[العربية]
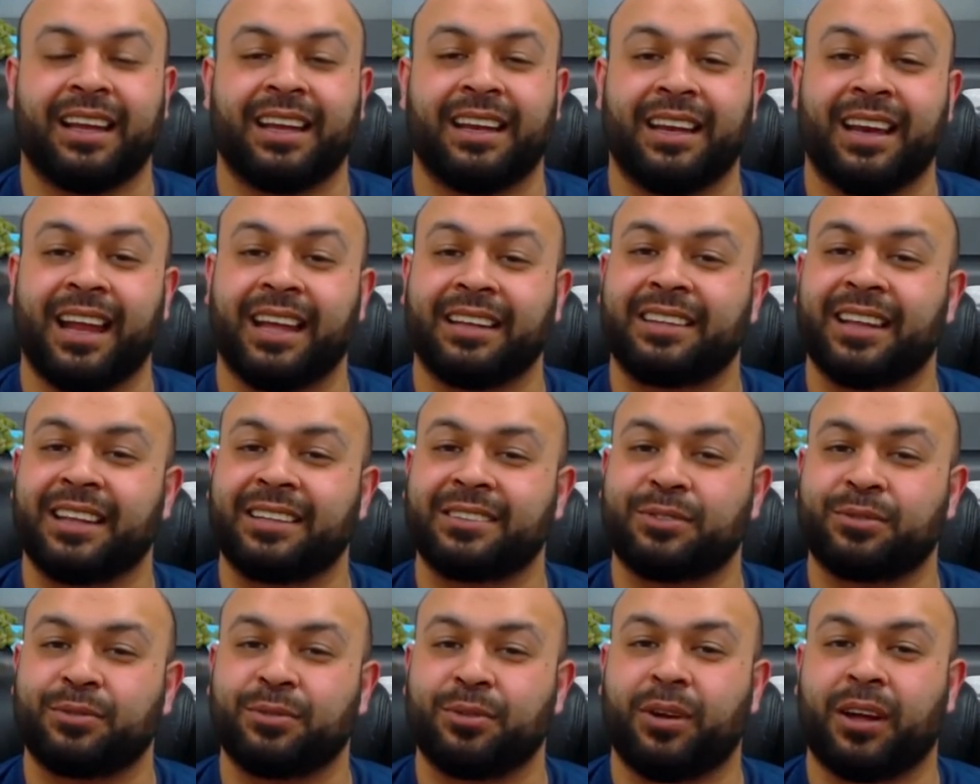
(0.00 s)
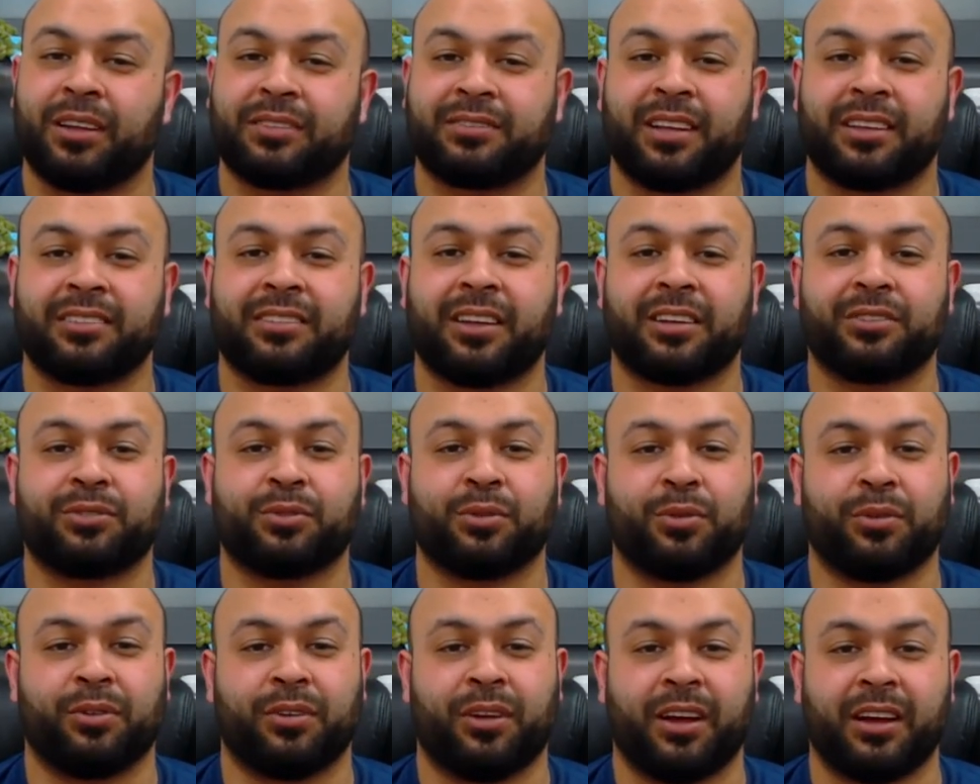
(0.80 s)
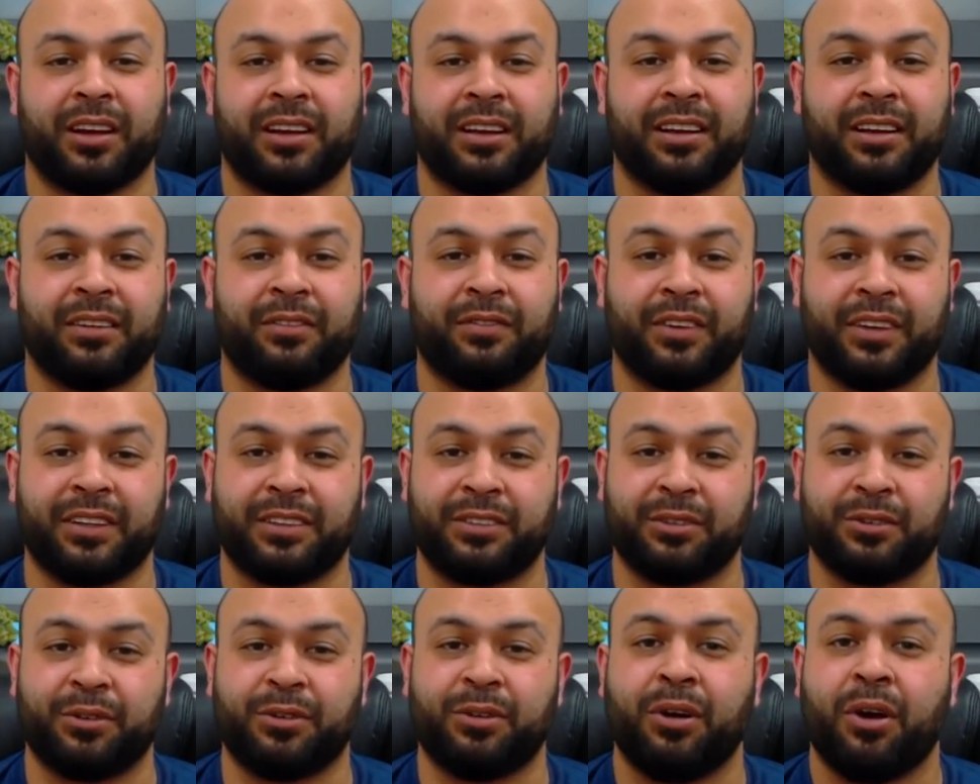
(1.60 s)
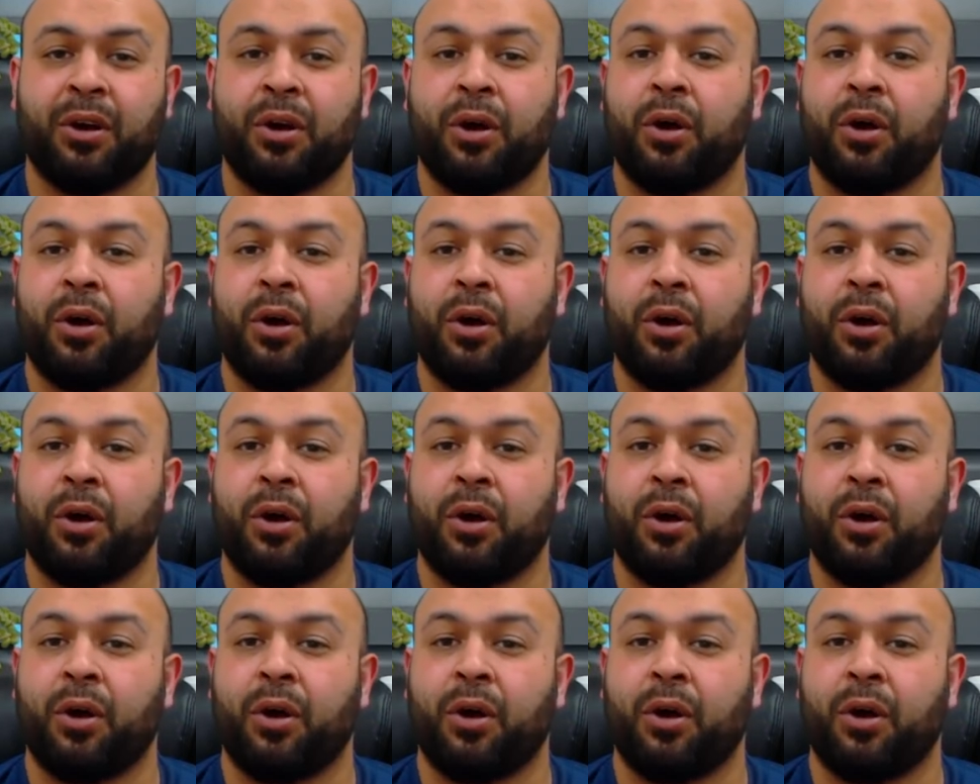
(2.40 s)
لا تنسوا أن تضغطوا لايك للفيديو